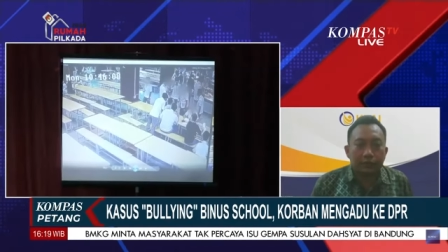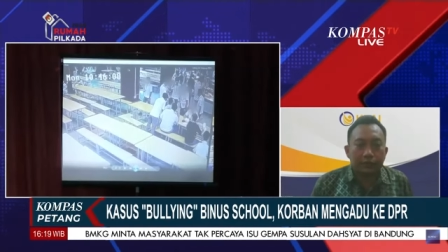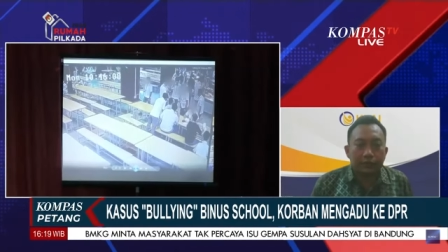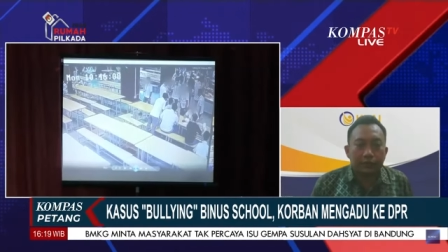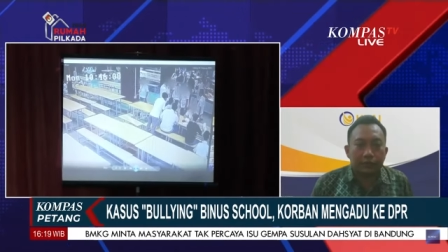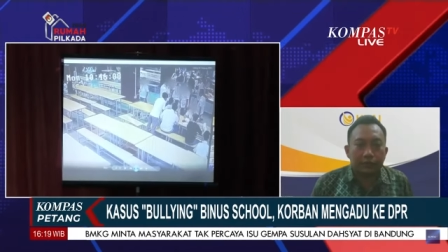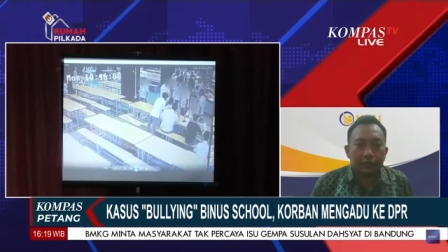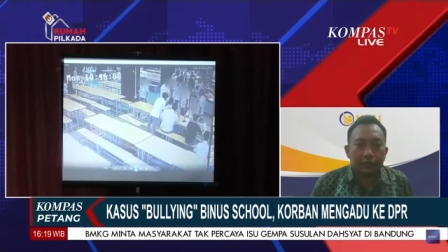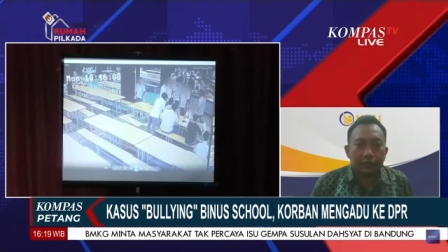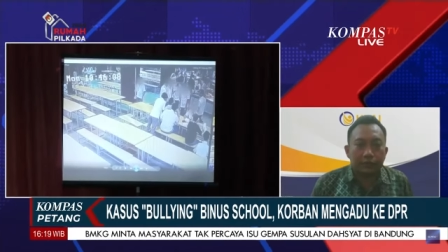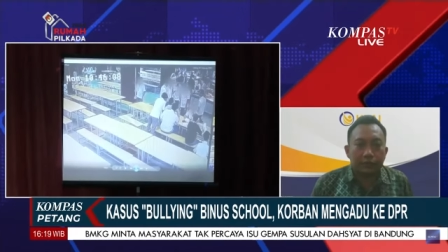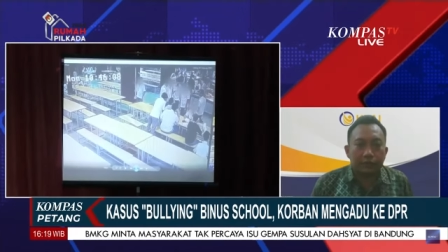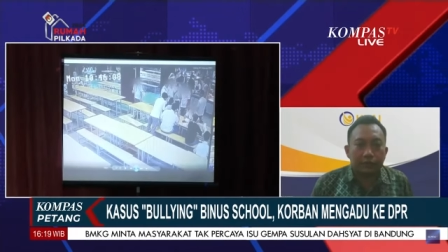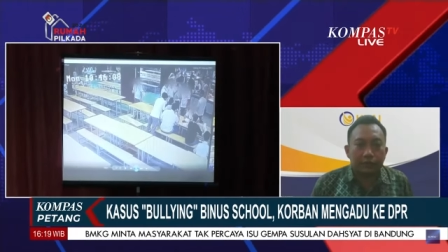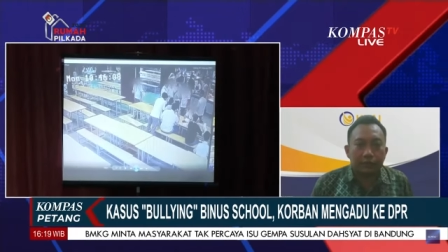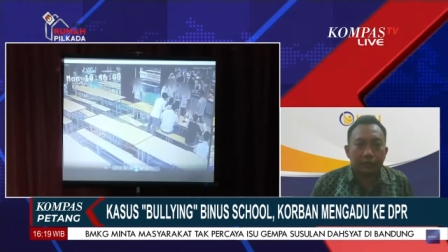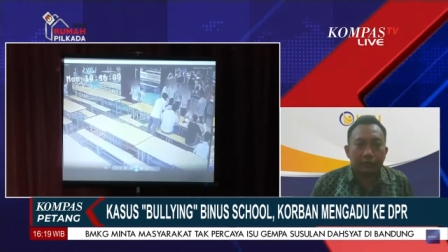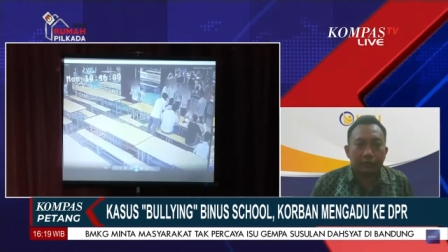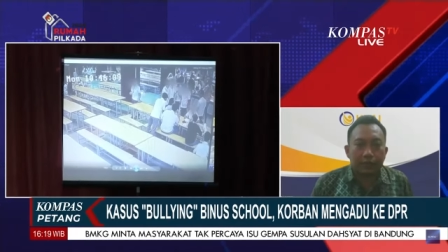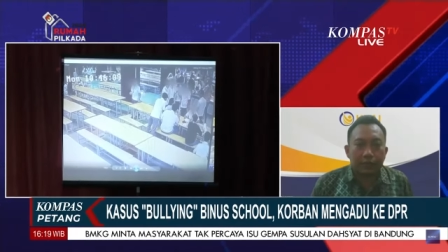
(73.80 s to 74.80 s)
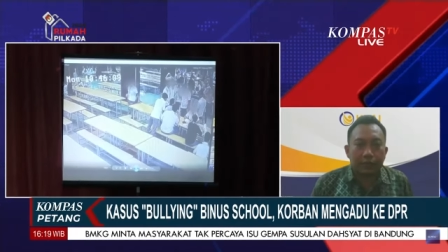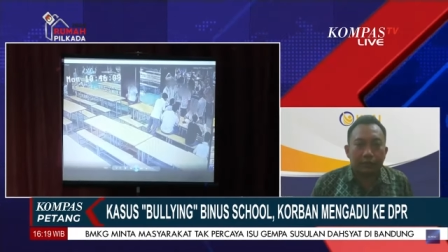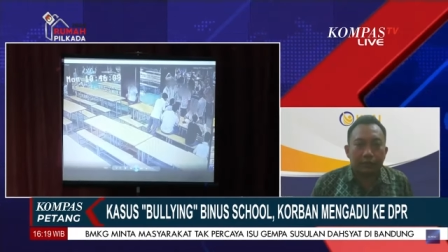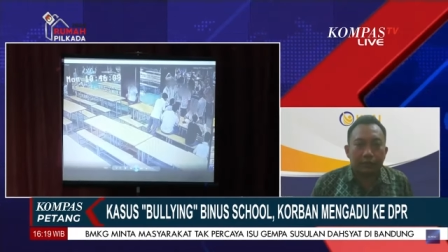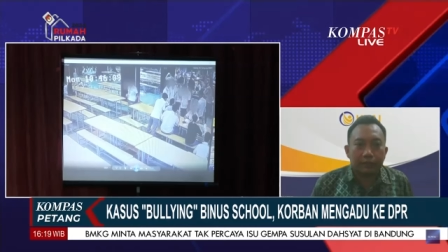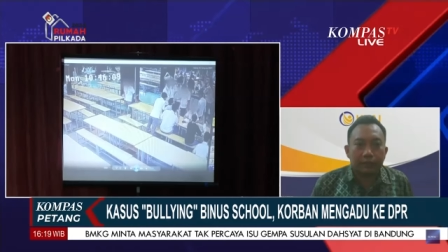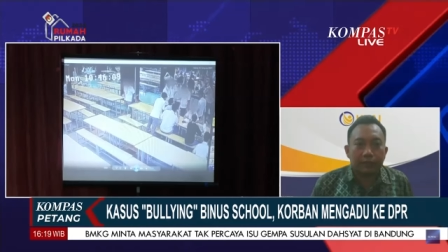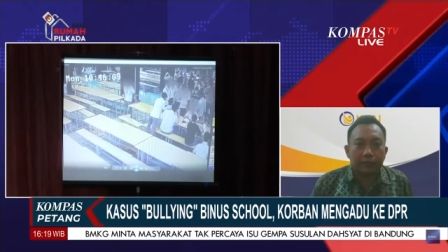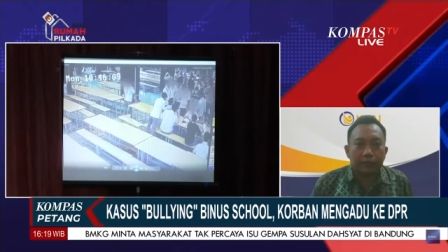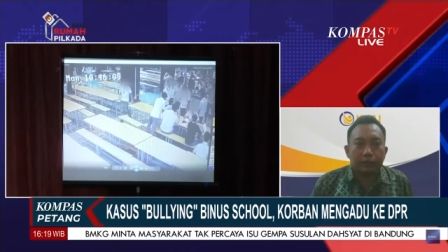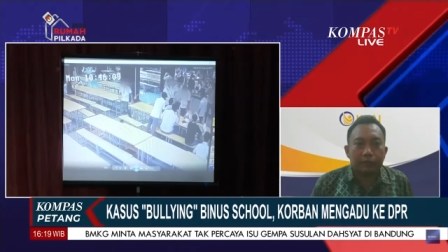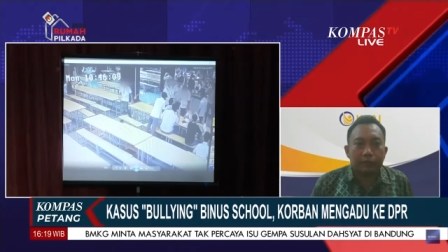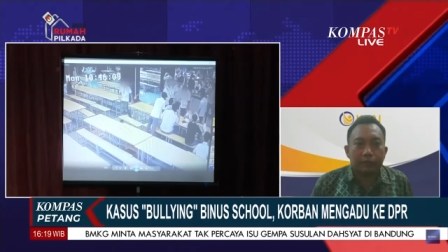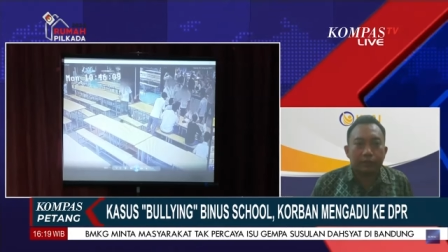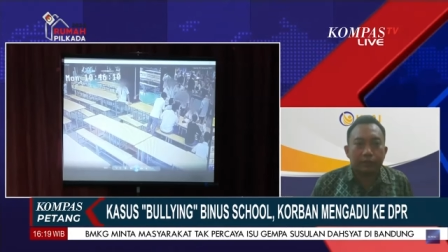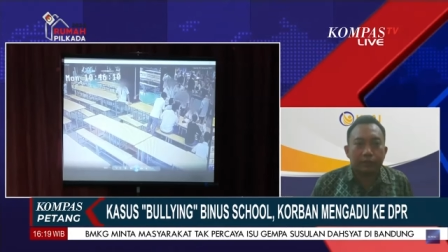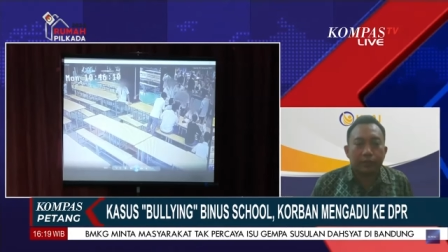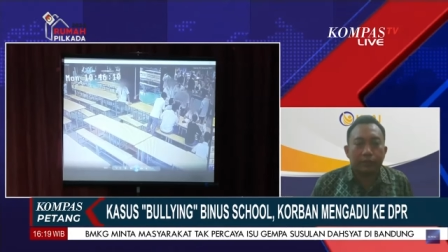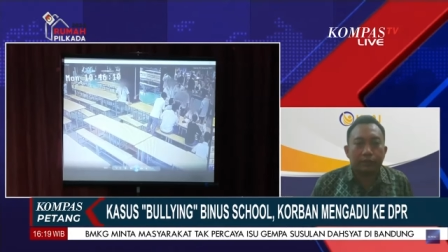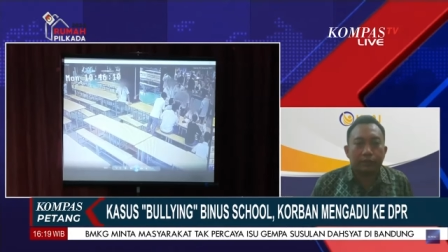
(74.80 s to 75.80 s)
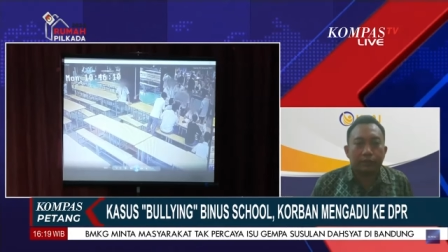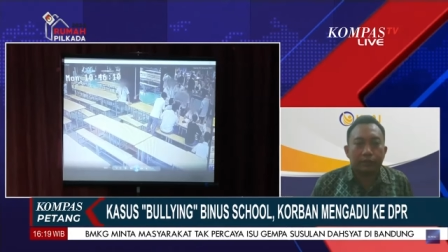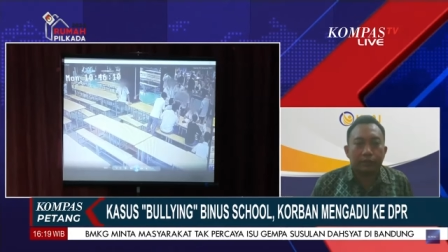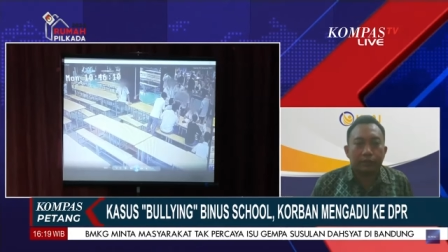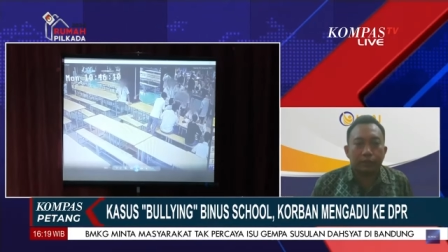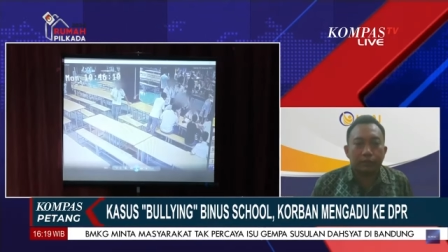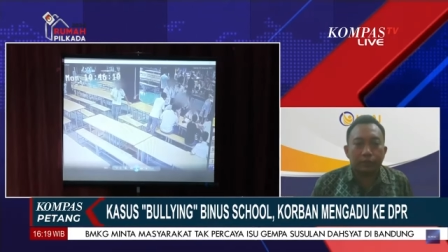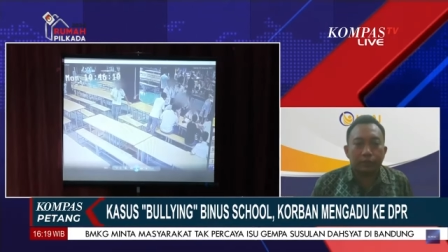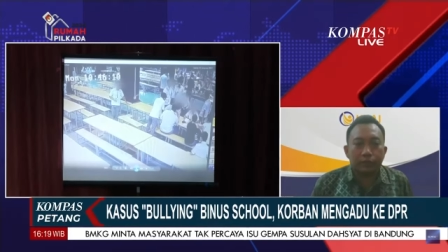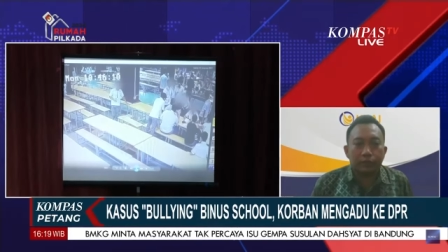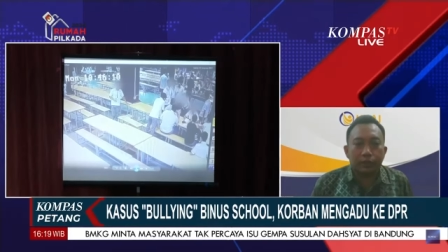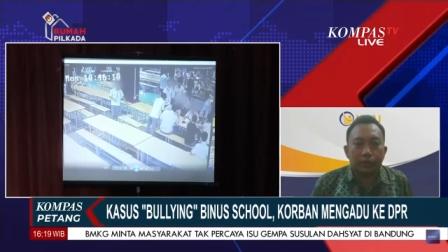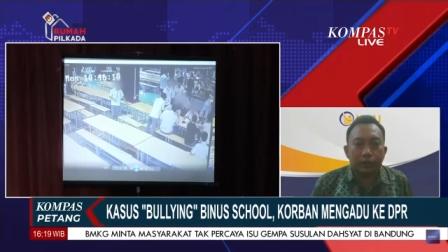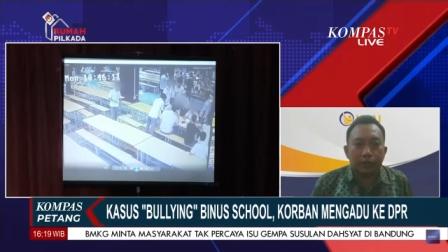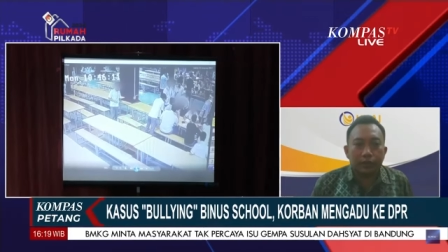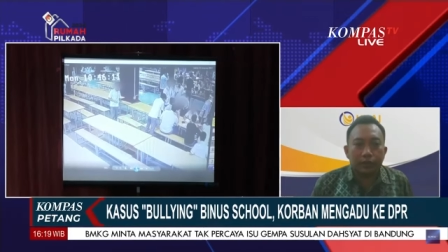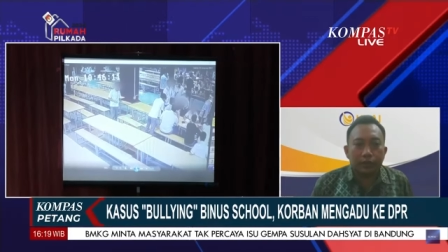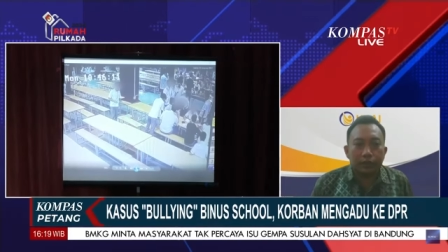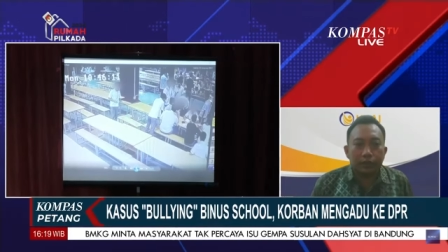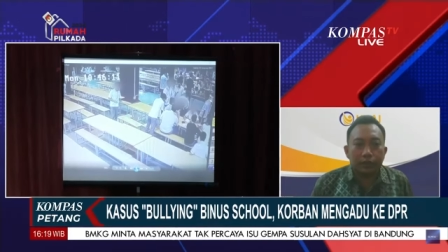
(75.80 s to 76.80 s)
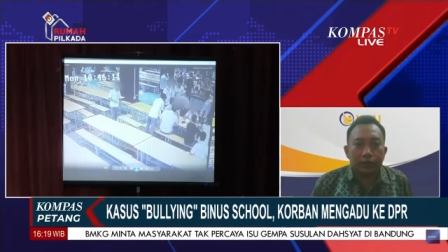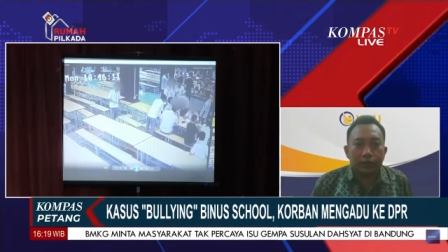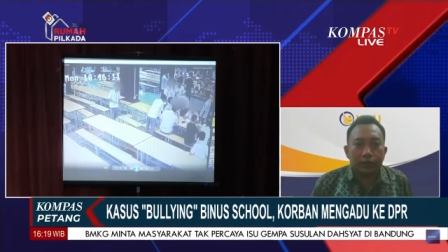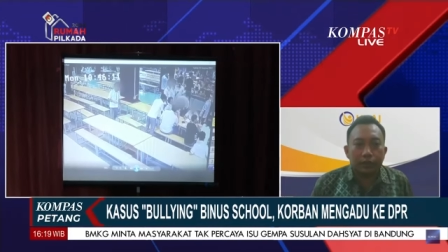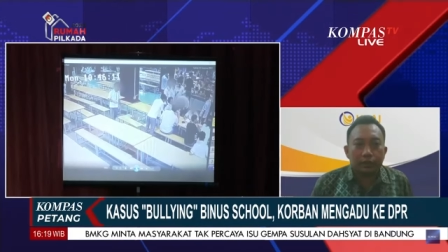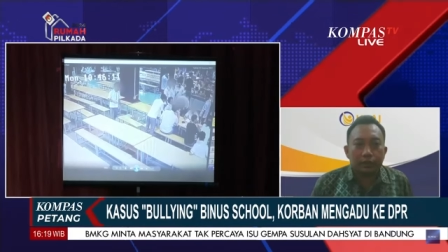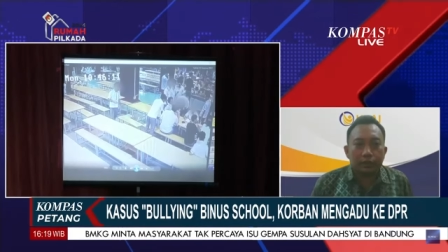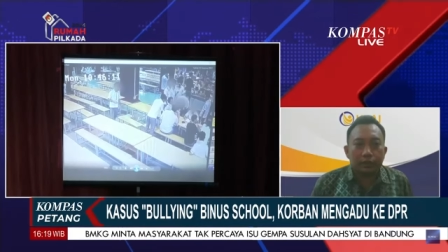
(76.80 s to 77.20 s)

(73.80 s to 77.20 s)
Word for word: me mengalami kebutuhan tentu eh,